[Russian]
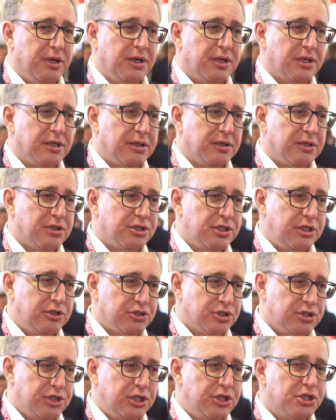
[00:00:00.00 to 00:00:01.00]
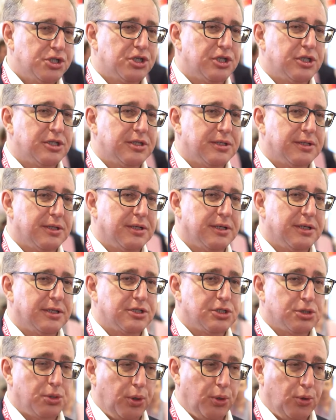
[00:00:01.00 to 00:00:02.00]
э, дышит э,
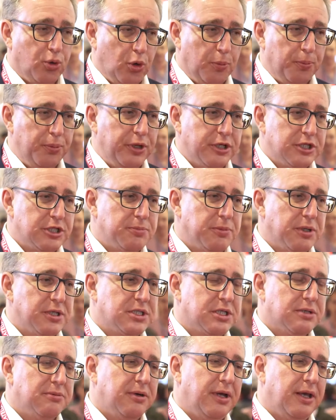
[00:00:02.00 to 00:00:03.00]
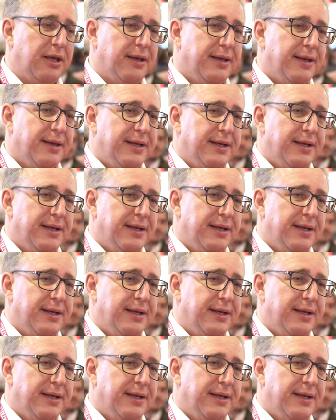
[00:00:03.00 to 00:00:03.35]
стройкомплекс Москвы,